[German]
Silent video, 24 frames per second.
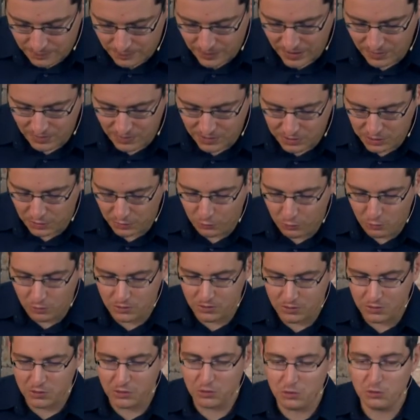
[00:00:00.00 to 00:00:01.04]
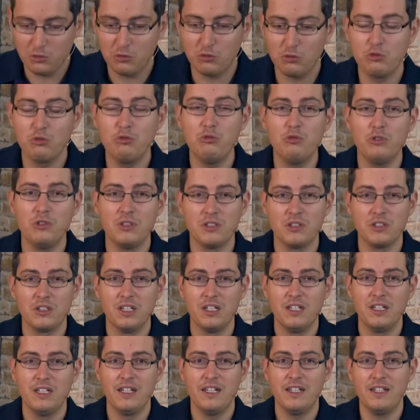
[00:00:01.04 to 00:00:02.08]
was er für uns tut,
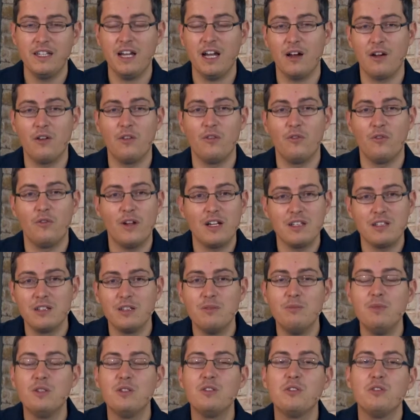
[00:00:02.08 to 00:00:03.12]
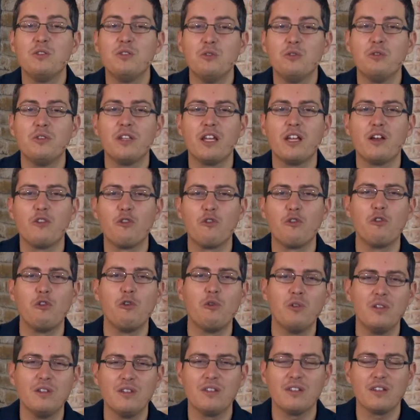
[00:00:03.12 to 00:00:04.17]
ja, welche Mission er für
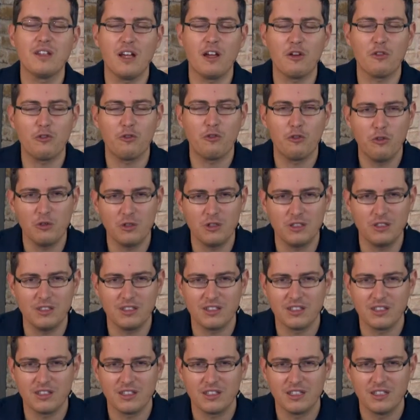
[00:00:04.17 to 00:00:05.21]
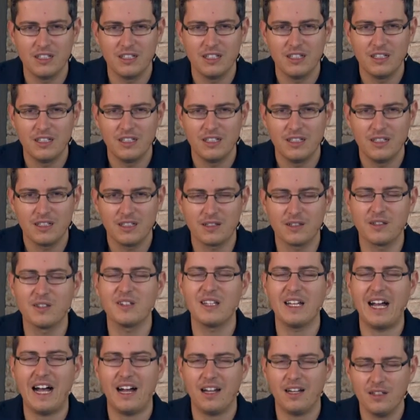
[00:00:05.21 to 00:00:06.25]
uns erfüllt, das
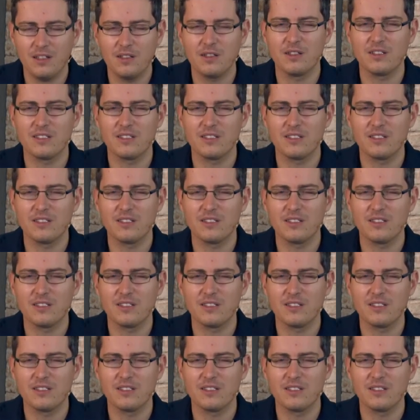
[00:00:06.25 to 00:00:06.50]
ist alles